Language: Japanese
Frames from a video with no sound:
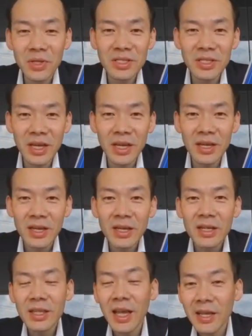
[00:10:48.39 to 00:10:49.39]
じで
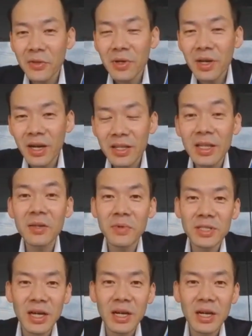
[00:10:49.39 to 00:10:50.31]
タイトルからいただきました。